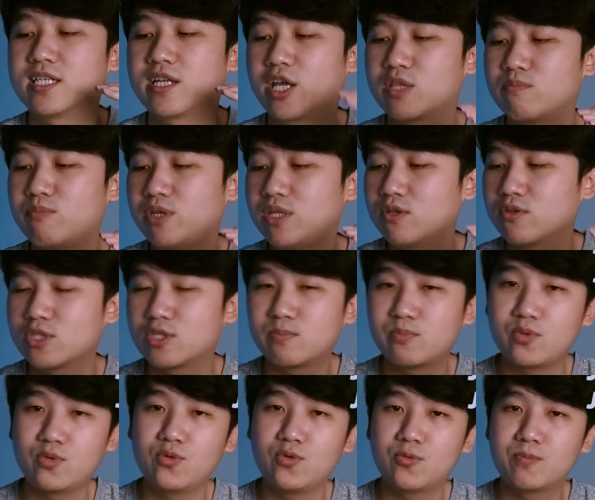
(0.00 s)
Redmi Note
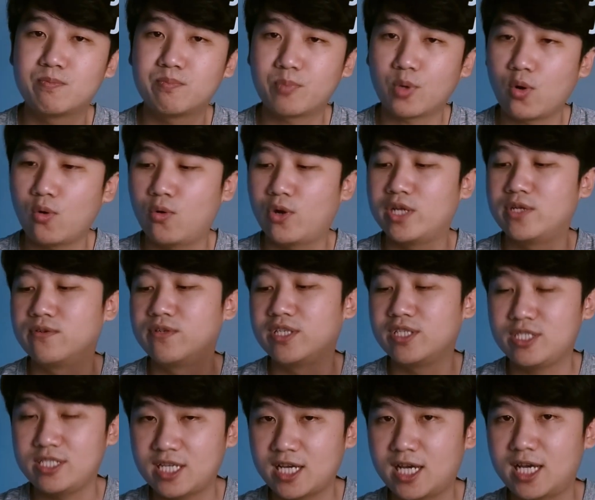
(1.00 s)
10 Pro
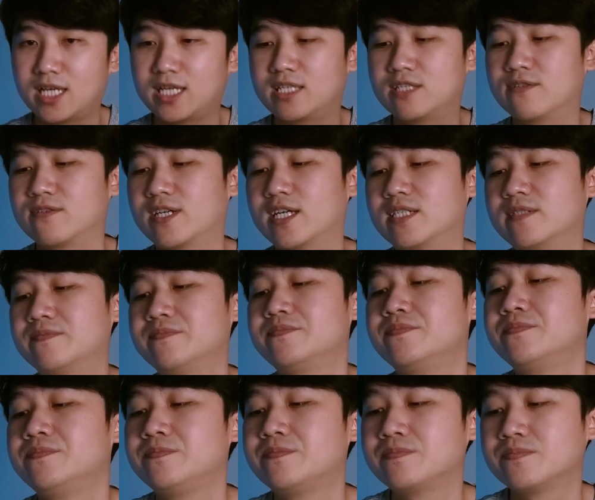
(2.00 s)
Indonesia gitu kan.
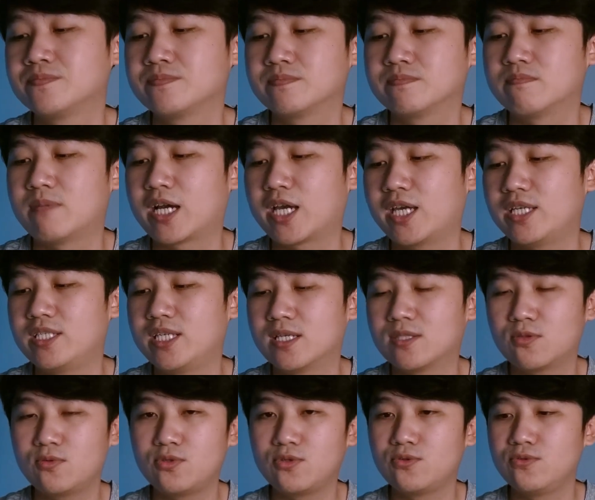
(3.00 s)

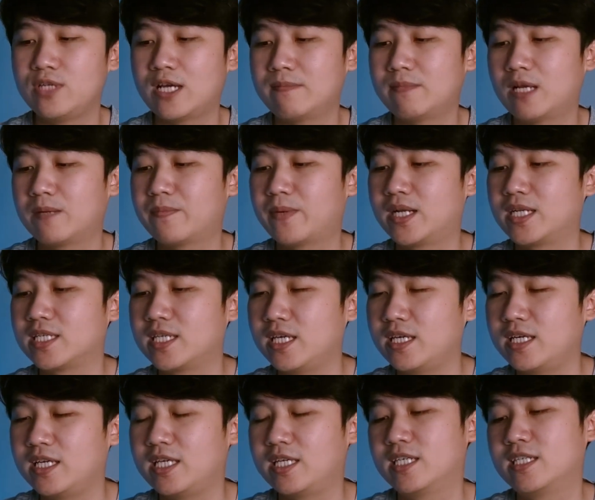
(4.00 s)
Pakainya 768G.
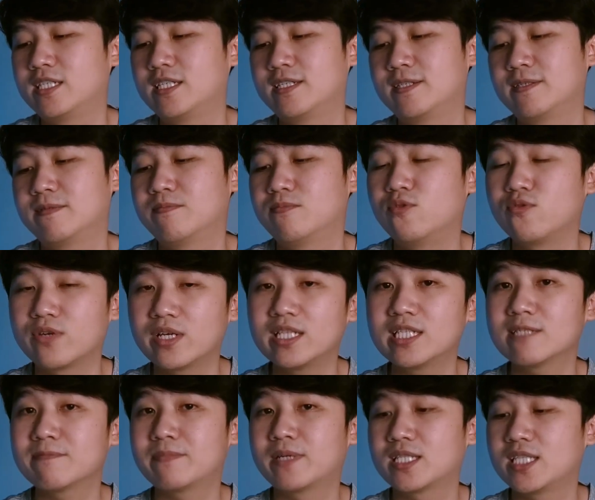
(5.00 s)

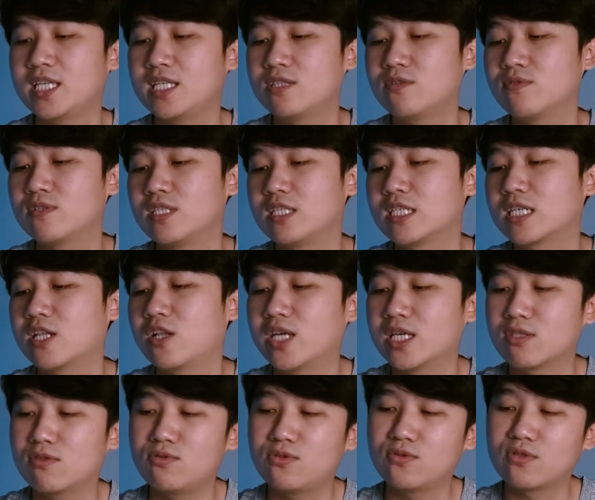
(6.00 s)
Mungkin seperti itu sih. Kalau
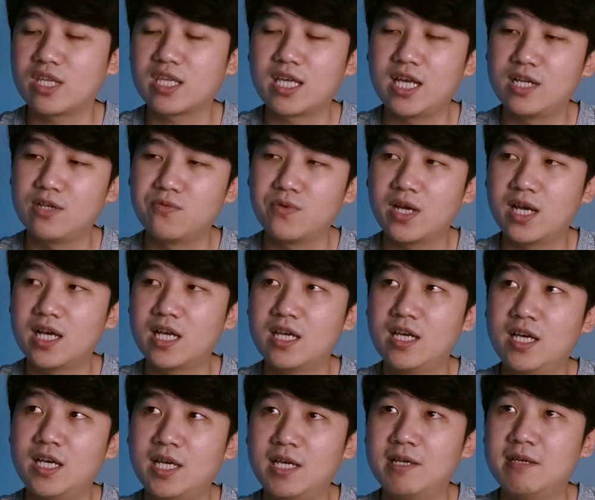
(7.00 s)
yang 732
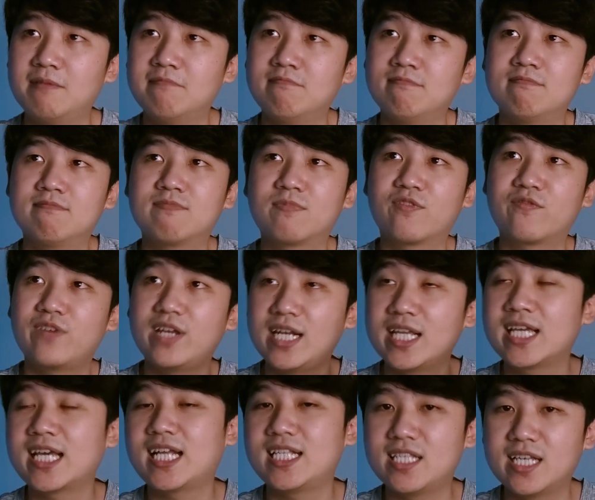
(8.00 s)

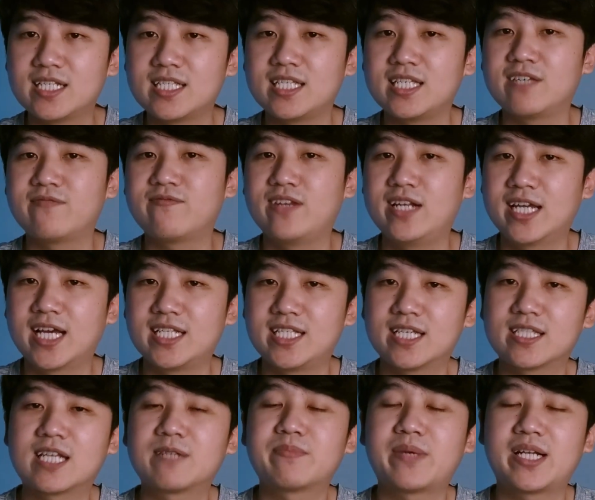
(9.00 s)
feeling aja sih, feeling
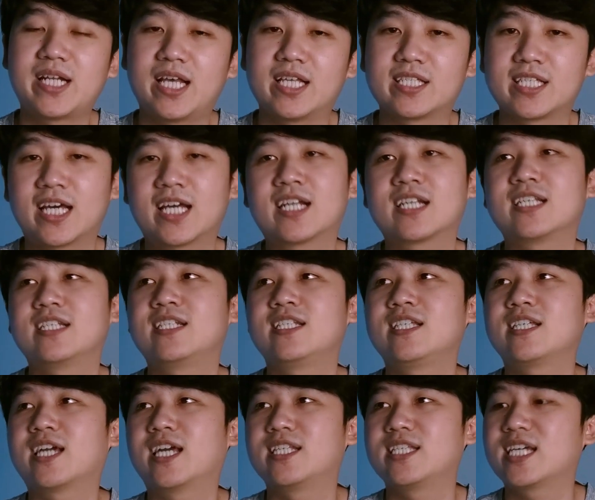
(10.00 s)
aja tanpa dasar
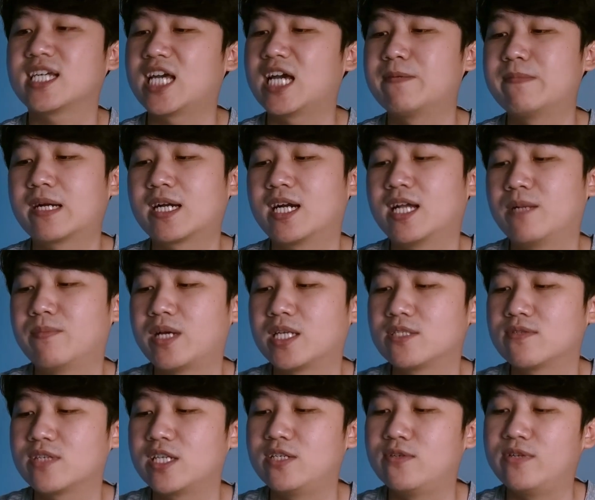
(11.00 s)
ini kayaknya nggak bakal
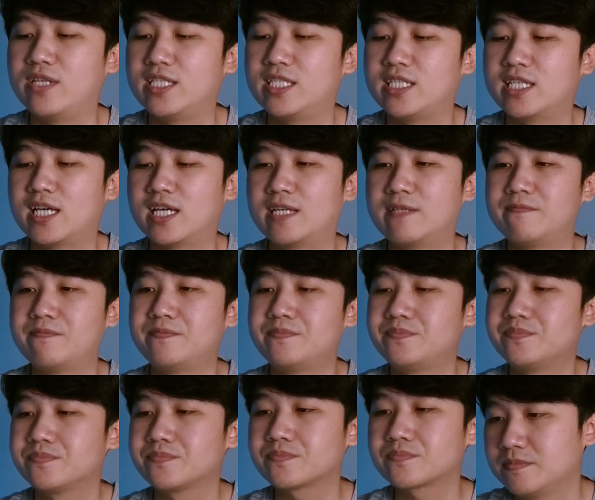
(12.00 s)
masuk Indonesia.
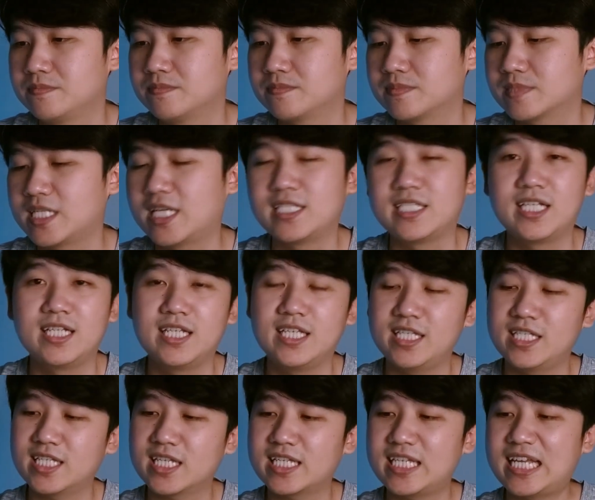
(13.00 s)
Nah,
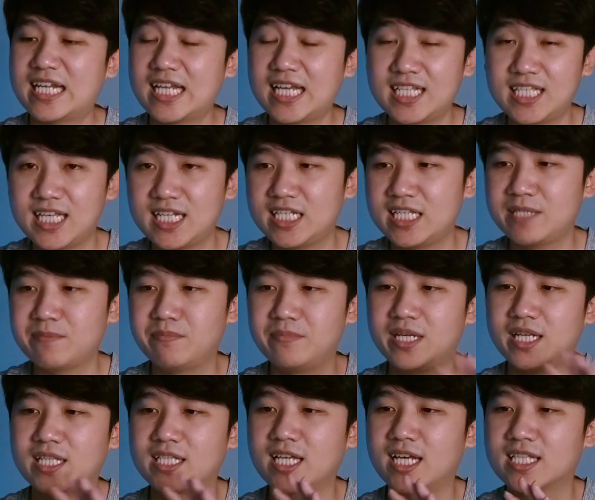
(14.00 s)
jadi sekian aja nih
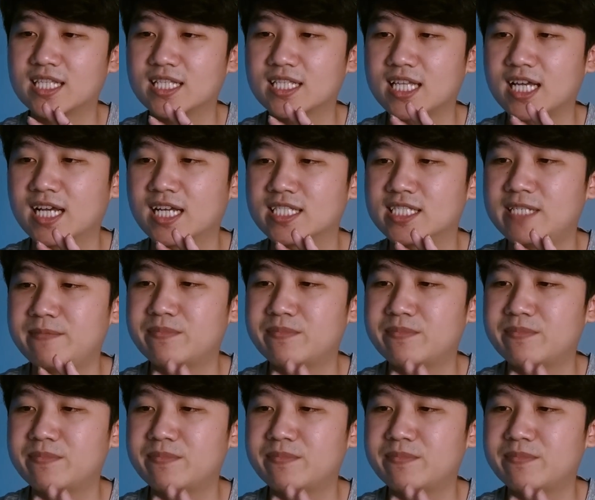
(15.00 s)
berita tentang